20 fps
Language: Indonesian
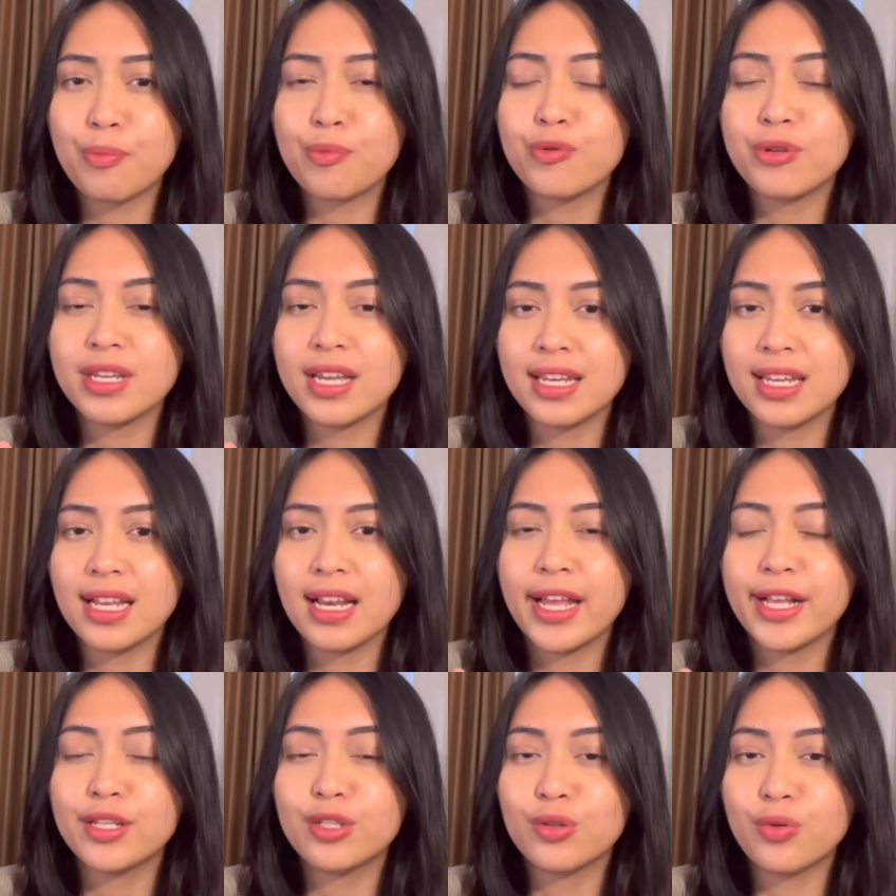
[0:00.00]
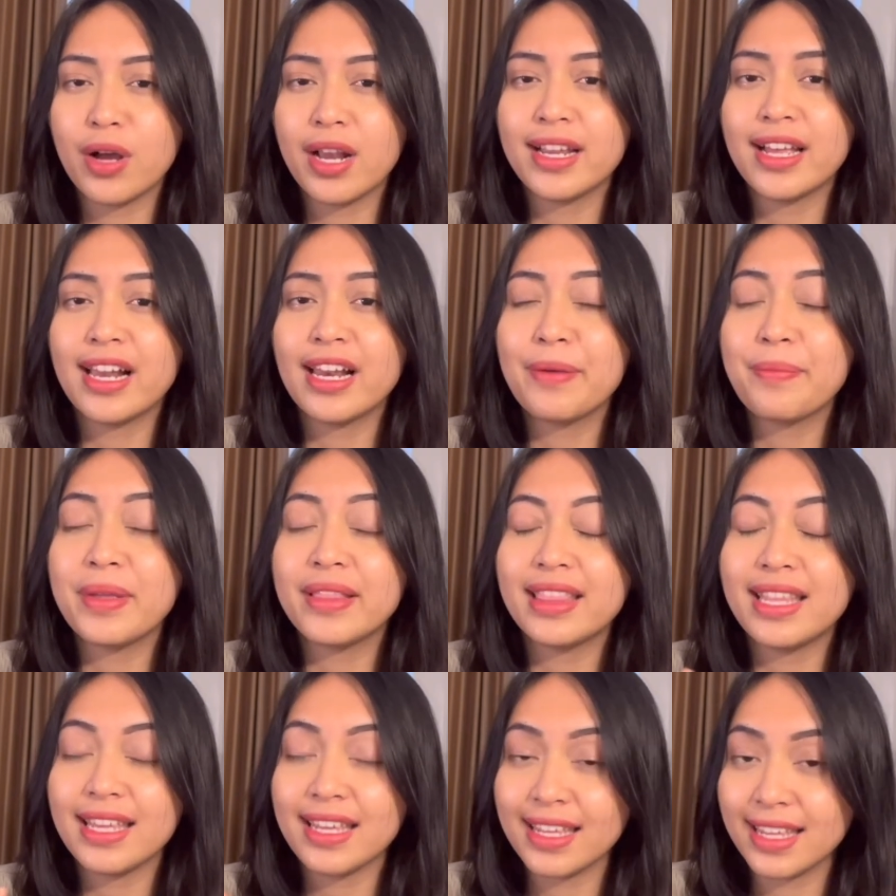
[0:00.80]
punya nilai jual yang
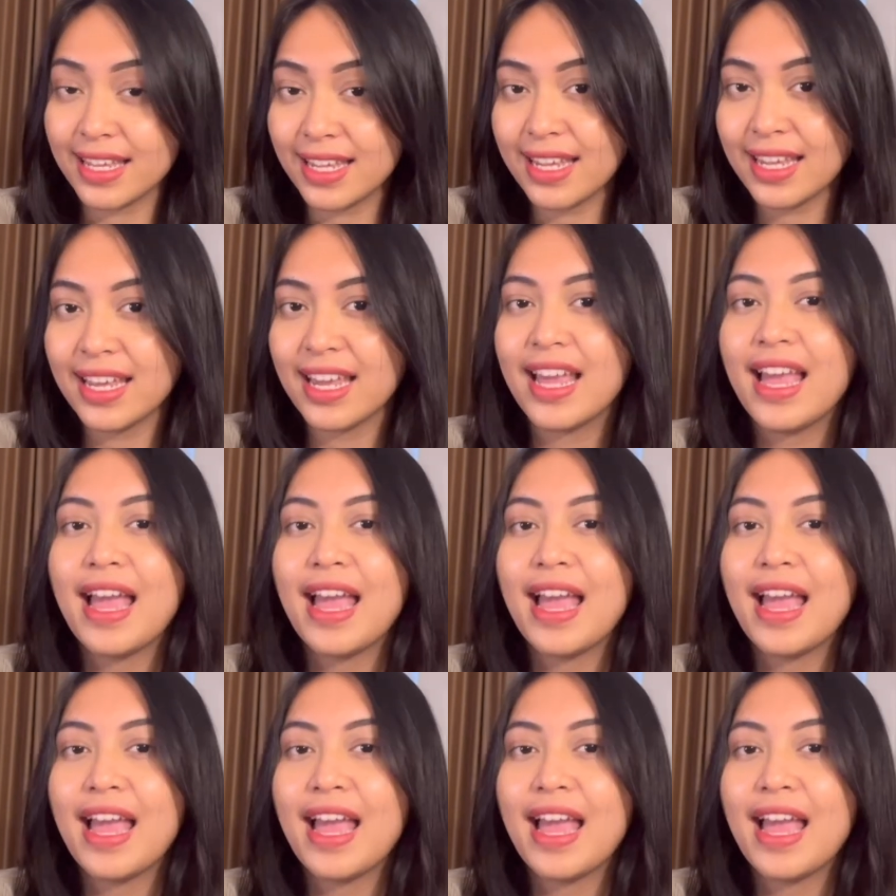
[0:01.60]
lebih tinggi,